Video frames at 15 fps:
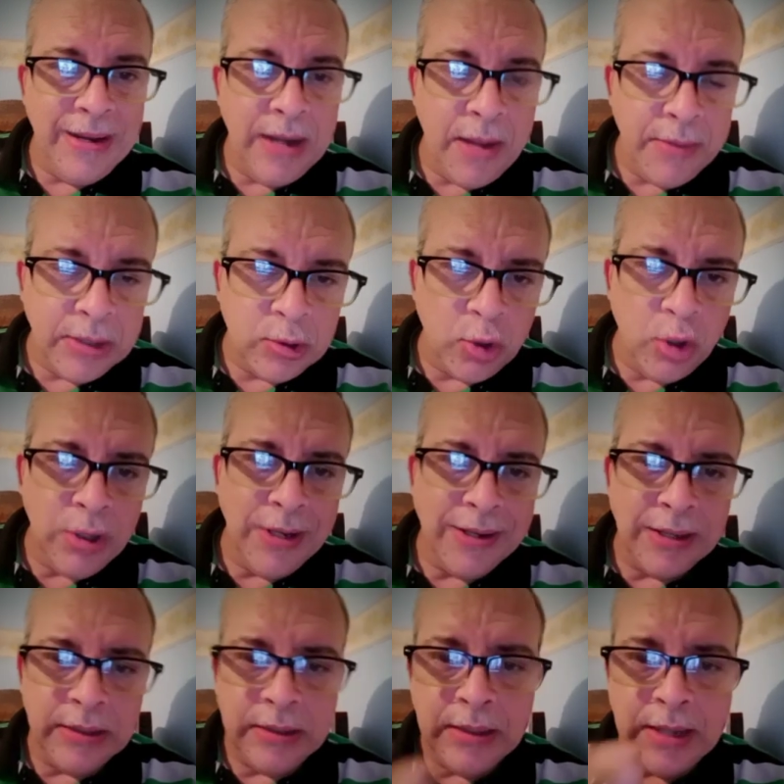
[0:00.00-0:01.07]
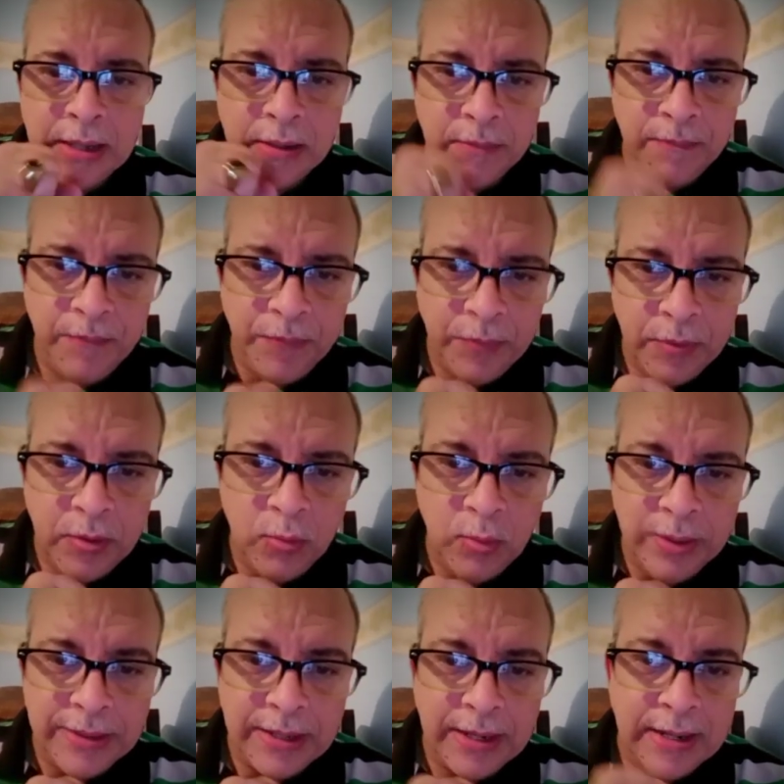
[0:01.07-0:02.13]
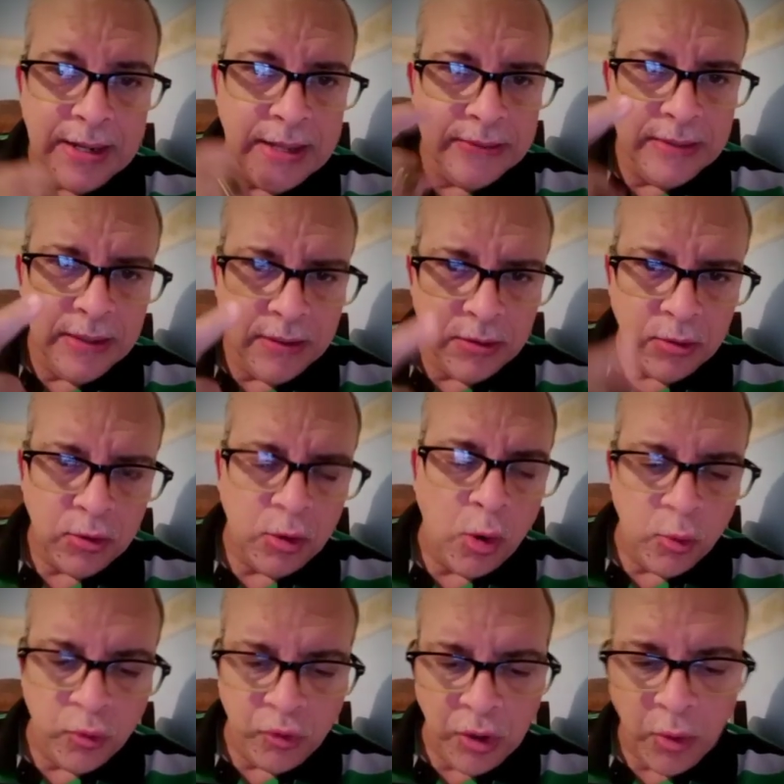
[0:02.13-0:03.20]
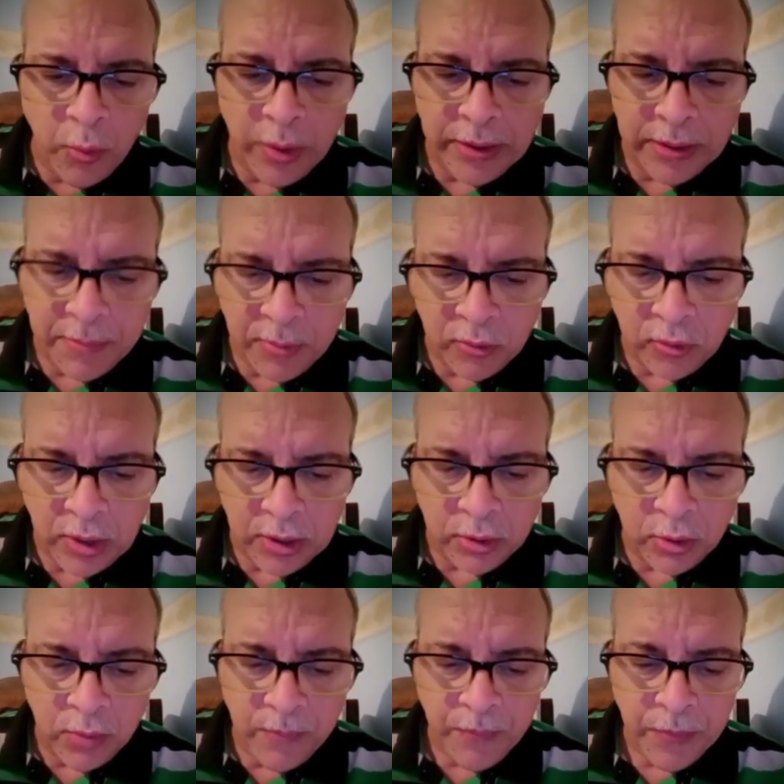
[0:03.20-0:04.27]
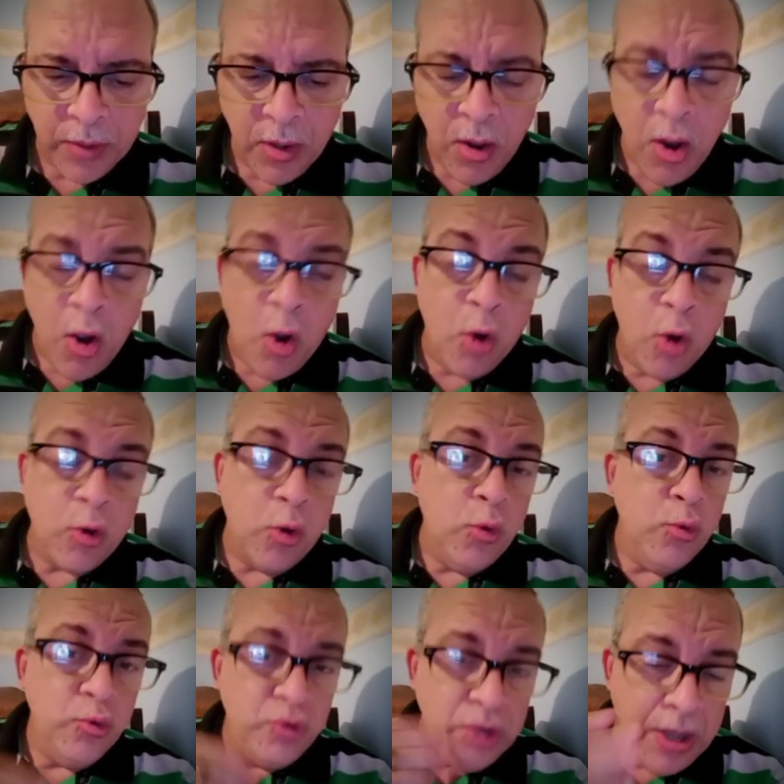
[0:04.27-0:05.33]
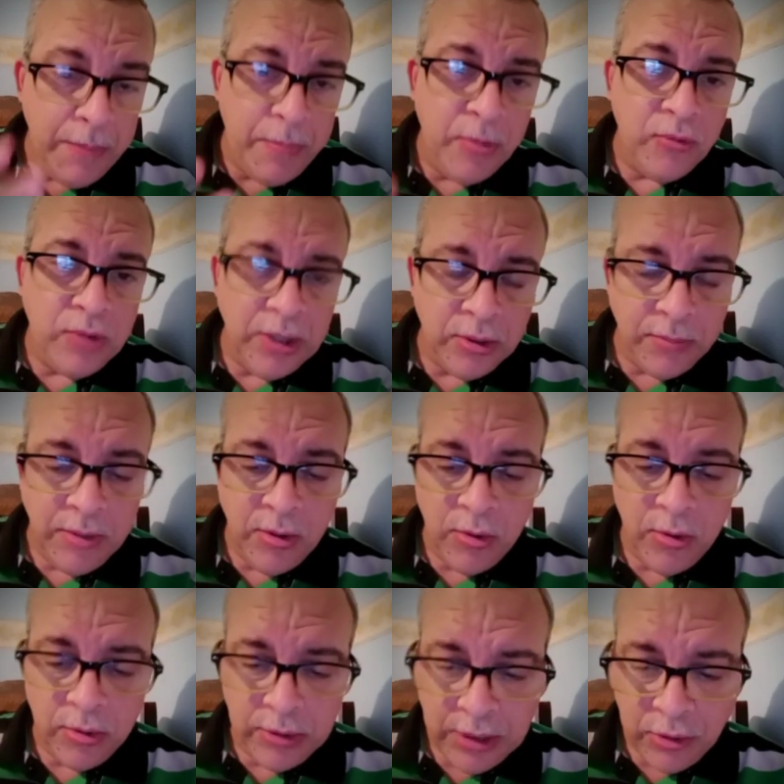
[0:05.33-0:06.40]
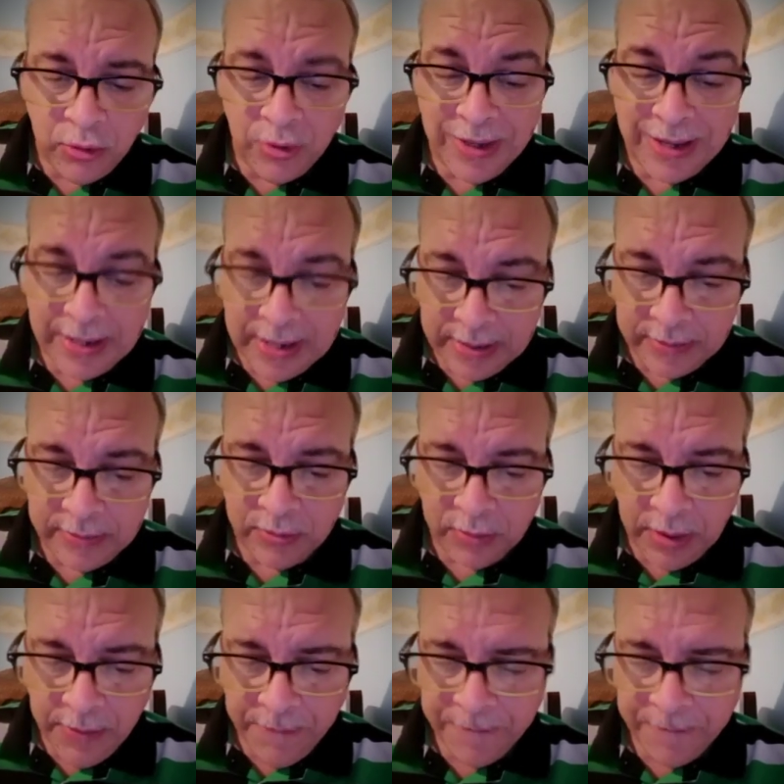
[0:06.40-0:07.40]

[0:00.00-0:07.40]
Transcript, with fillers: la victoria y retirar nuestra ganancia con un 50% o con un 100%, mejor dicho, de ganancia, ¿ok?